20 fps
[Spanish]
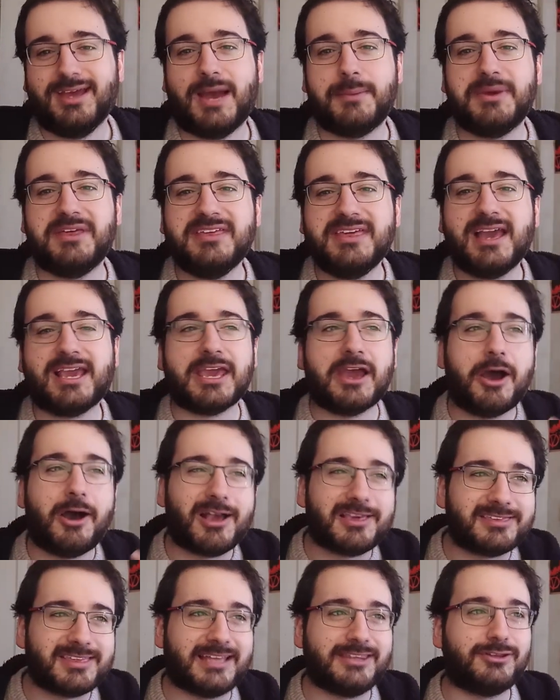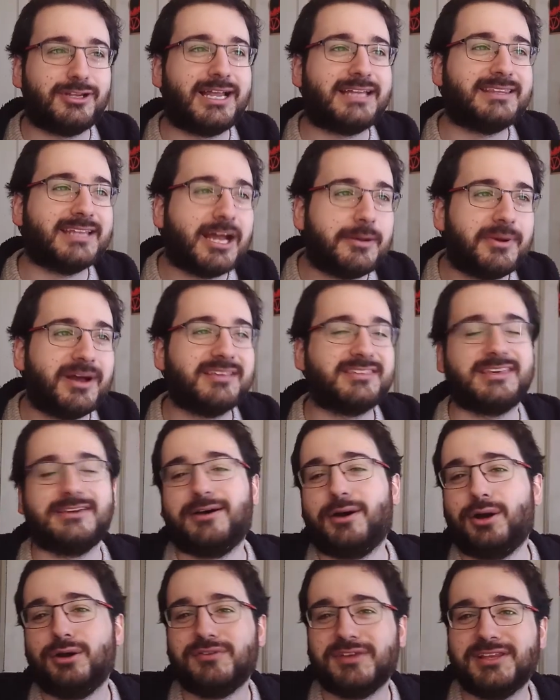A medida que va avanzando la trama,
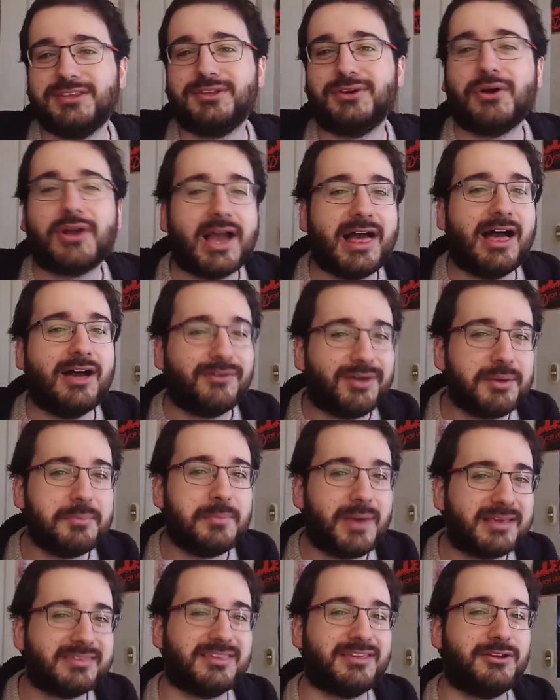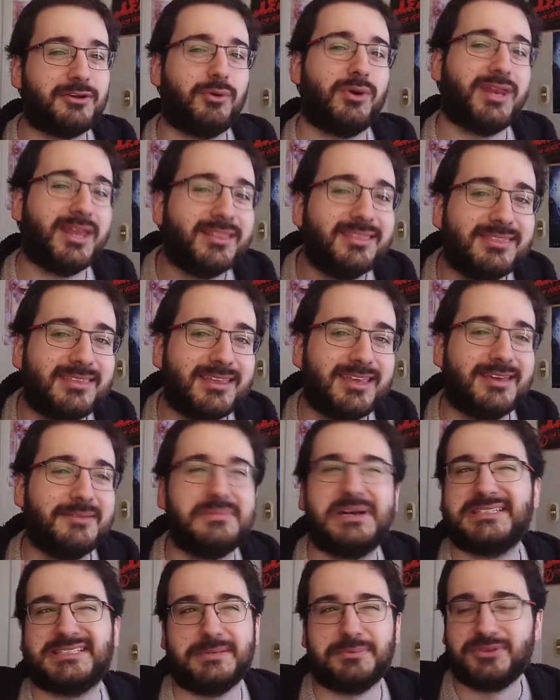se va volviendo cada vez más
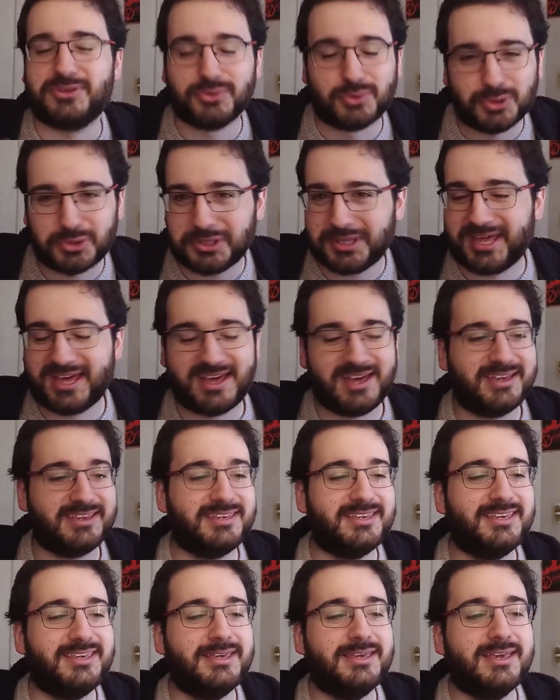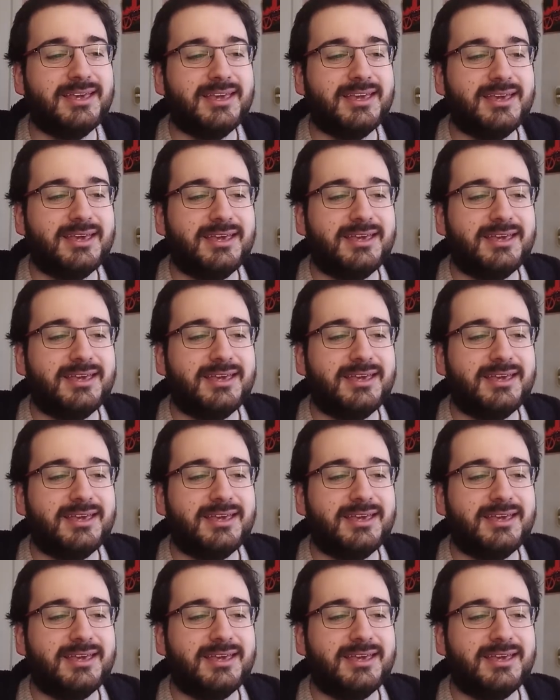incoherente, más absurda y